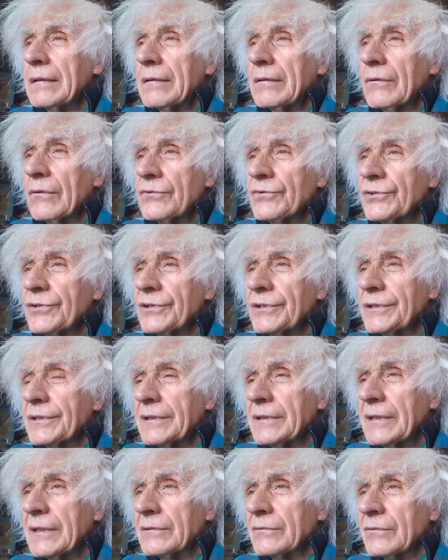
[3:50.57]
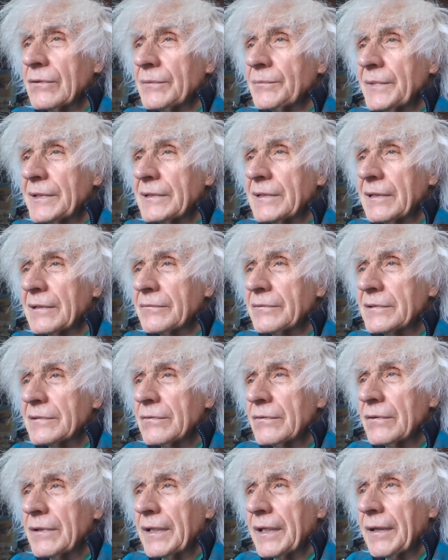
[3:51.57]
Oggi naturalmente la
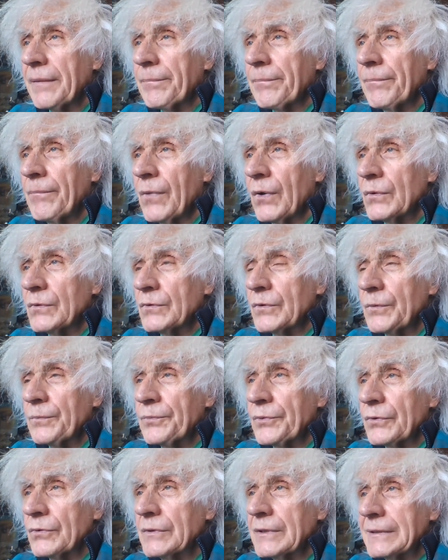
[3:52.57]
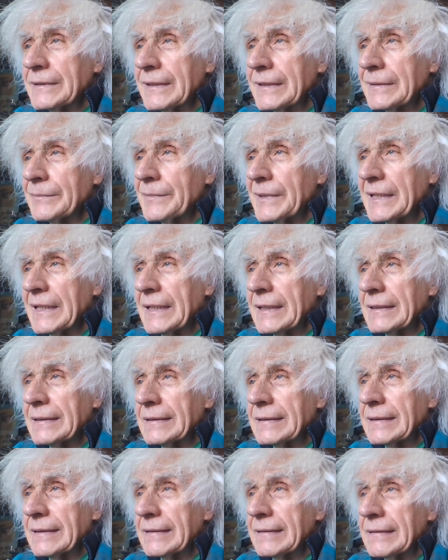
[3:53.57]
questione è molto più
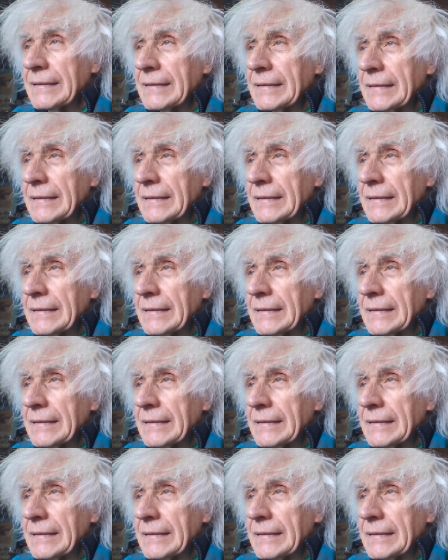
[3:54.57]
determinante,